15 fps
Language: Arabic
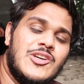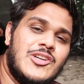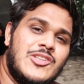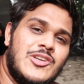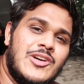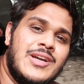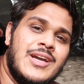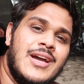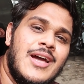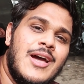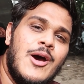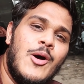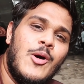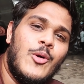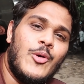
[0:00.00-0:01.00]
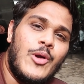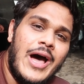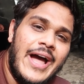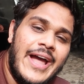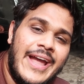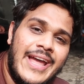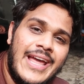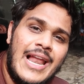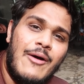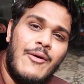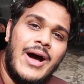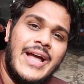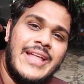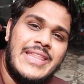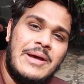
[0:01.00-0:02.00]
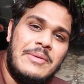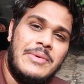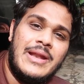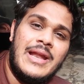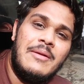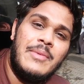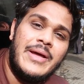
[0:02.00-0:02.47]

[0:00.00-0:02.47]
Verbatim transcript: التوك توك ورايح إلى واحدة من